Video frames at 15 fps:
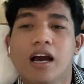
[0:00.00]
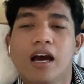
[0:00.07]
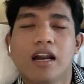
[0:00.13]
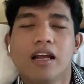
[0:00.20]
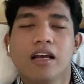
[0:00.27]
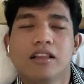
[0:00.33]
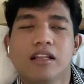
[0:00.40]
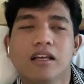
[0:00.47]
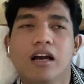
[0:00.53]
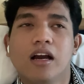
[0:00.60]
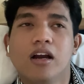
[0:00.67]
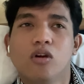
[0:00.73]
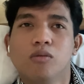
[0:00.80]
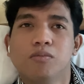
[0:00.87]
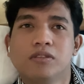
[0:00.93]
hari ketiga
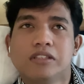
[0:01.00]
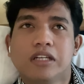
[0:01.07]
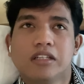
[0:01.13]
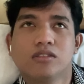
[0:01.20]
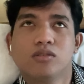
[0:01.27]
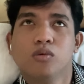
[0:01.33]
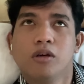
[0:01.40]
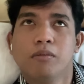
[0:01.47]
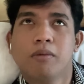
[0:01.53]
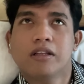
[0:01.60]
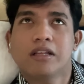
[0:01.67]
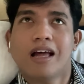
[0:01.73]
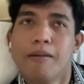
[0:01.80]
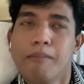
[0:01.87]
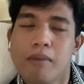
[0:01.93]
grup chat week
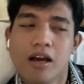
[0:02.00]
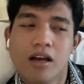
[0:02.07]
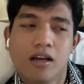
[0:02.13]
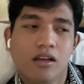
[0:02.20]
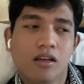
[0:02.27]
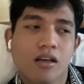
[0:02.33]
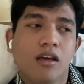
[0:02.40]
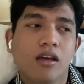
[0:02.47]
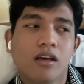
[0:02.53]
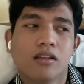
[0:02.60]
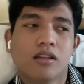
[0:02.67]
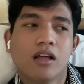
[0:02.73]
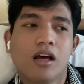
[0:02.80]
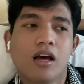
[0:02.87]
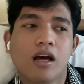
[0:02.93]
pertama
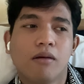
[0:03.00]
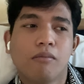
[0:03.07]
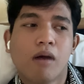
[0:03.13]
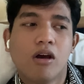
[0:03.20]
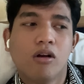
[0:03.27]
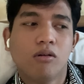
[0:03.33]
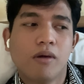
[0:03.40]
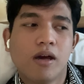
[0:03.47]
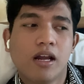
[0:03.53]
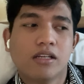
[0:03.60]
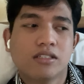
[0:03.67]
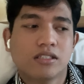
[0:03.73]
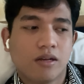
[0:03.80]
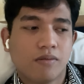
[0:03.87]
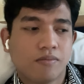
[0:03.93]
kita baru beres
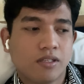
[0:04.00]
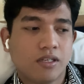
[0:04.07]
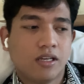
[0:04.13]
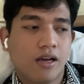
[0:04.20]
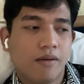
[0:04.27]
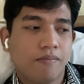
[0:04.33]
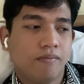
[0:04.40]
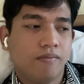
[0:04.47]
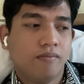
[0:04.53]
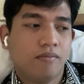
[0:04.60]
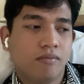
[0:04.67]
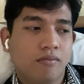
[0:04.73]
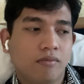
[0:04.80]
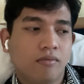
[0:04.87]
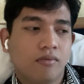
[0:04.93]
siap-siap
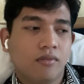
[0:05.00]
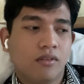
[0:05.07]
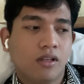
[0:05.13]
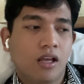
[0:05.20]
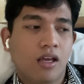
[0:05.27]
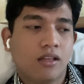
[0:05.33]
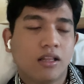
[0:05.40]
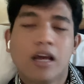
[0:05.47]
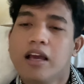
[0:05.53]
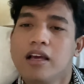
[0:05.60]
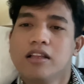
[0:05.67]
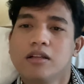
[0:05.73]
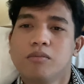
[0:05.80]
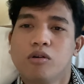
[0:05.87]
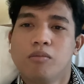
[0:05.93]
dikit lagi
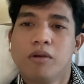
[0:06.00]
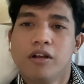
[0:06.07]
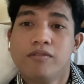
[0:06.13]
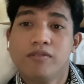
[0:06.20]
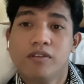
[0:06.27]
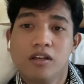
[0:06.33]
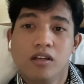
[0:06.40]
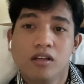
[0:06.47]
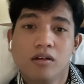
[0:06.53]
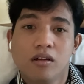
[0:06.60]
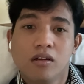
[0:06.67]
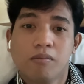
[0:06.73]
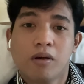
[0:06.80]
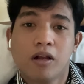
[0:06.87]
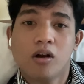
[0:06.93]
kita mau briefing
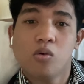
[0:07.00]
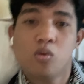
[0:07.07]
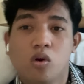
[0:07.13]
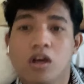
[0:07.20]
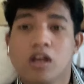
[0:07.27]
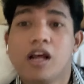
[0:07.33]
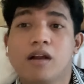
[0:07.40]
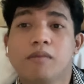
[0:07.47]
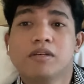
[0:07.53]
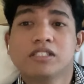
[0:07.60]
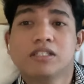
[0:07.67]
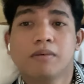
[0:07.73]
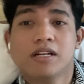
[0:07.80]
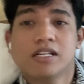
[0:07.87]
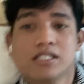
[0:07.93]
pada nunggu yang lain masih
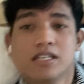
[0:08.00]
pada